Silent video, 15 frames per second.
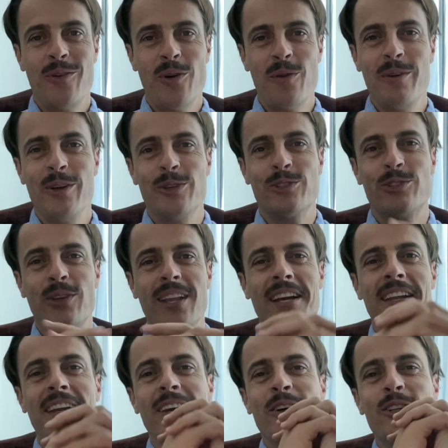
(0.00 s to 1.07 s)
amigos, soy
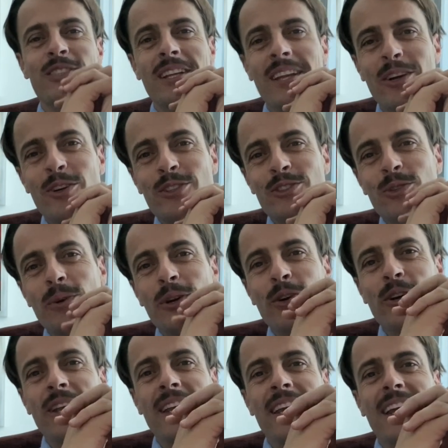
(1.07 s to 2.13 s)
Dani Nichols de Nichols TV
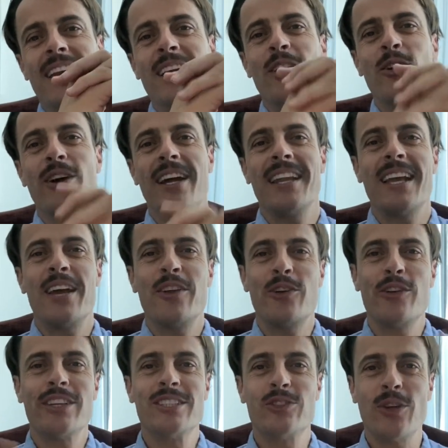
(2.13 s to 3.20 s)
Joyería y Relojería y
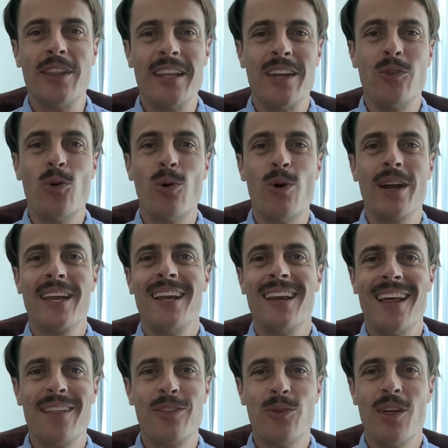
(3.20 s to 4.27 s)
hoy estoy de nuevo aquí en
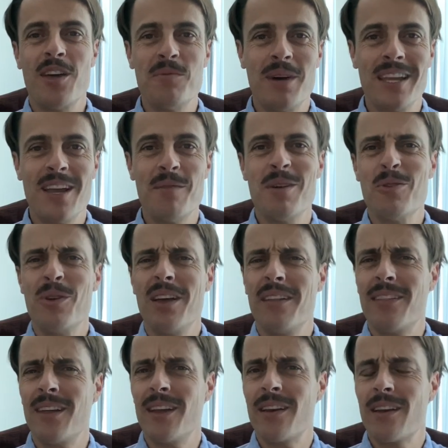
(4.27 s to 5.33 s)
la ciudad de Miami. Voy a
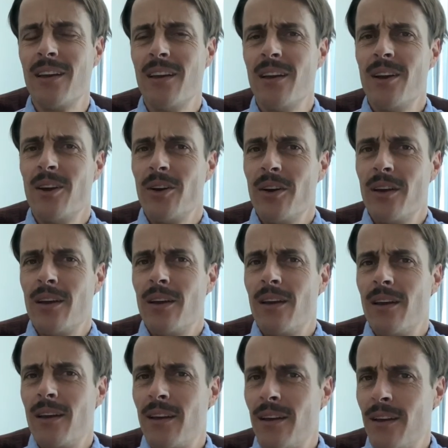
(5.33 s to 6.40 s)
hacer
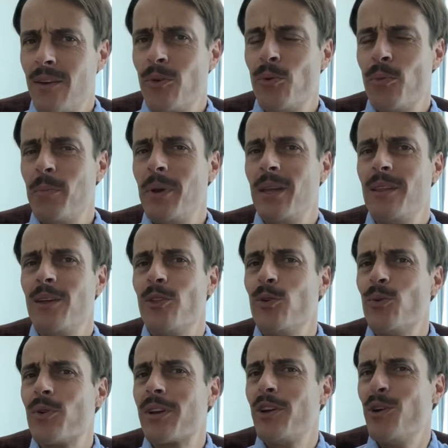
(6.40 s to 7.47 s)
eh, un vídeo de
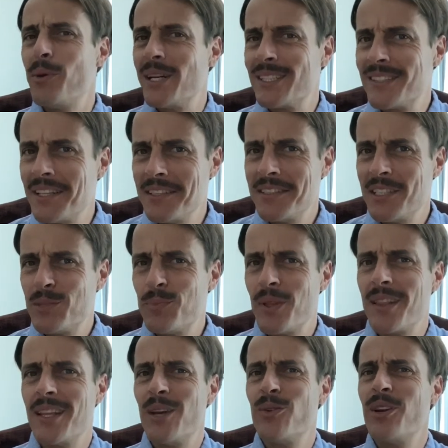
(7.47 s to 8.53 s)
un reloj bastante
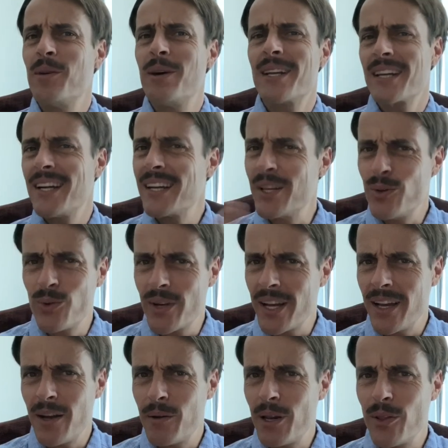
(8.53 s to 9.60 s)
especial, una marca que nunca
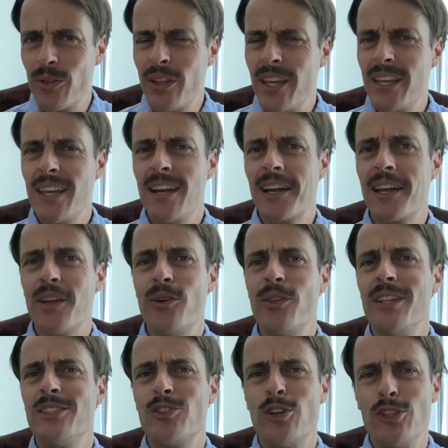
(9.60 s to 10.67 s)
he hablado de ella, creo,
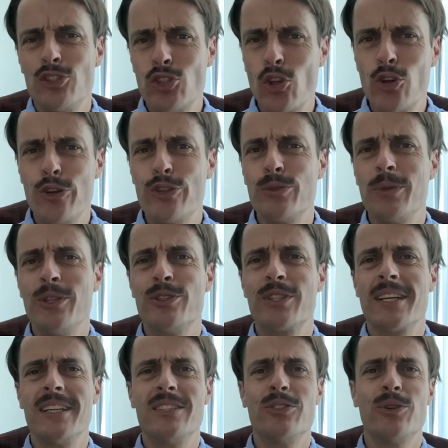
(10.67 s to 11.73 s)
dentro de todos los vídeos
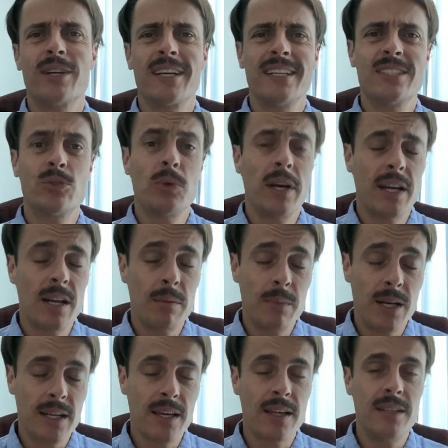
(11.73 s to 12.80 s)
que he hecho, que es una gran
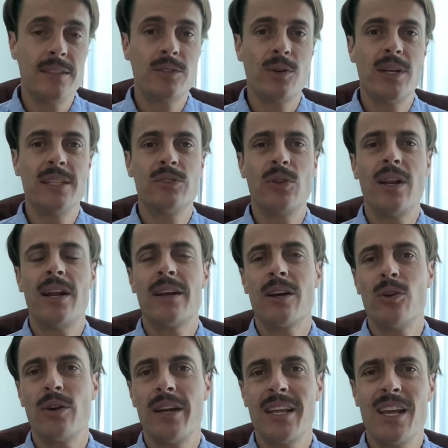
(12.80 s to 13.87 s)
marca dentro de la historia de la
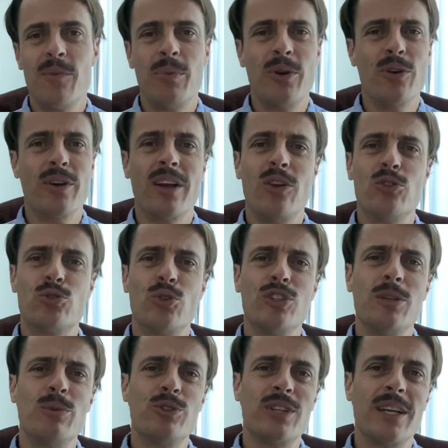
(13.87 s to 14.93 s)
relojería, pero que en los
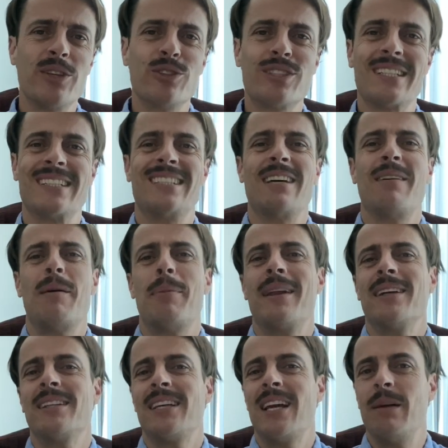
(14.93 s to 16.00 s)
últimos años estaba
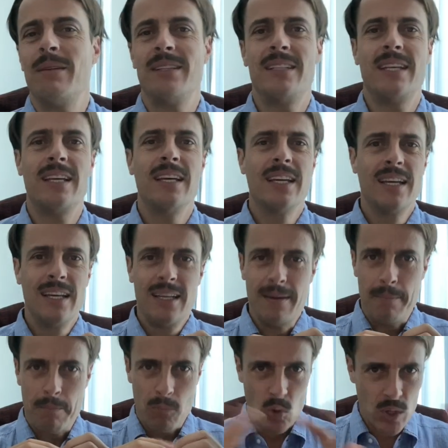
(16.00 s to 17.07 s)
prácticamente
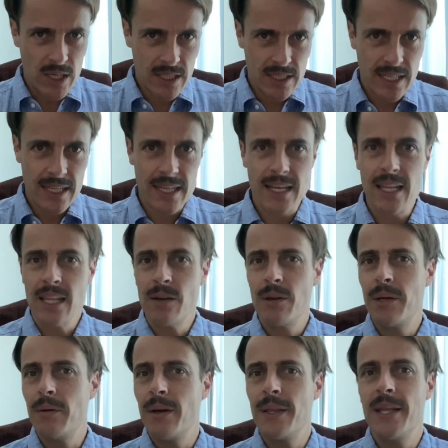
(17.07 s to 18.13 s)
muerta, que nadie
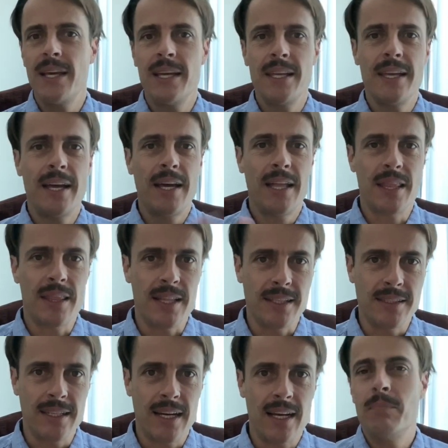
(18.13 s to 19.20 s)
hablaba de ella,
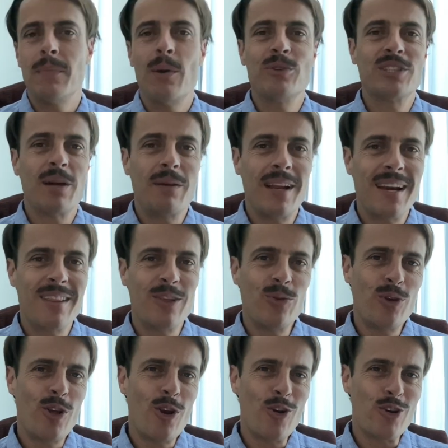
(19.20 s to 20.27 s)
etc. Vamos a hablar de
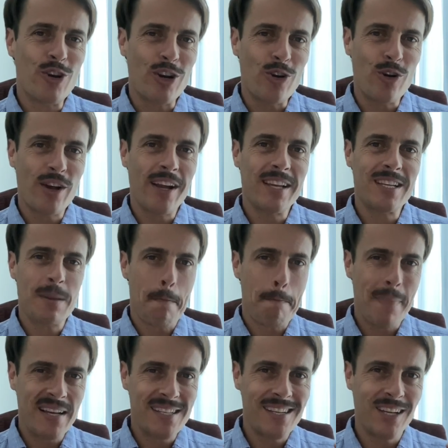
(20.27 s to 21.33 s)
uno de los relojes
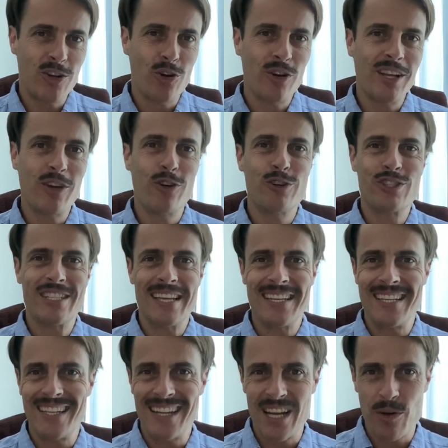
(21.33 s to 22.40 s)
más icónicos de
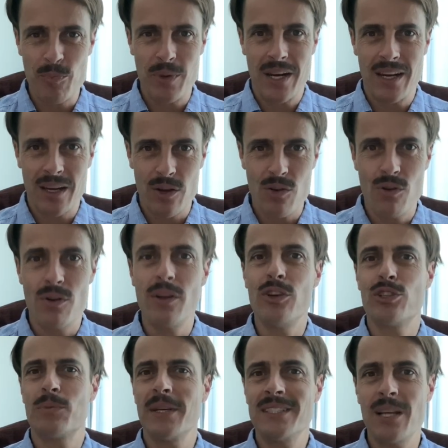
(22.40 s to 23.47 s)
Gerard Perregaux y
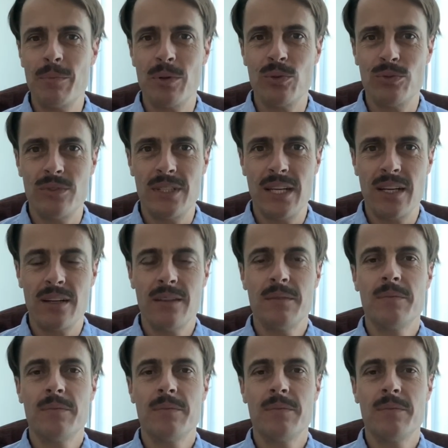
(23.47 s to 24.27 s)
os vais a preguntar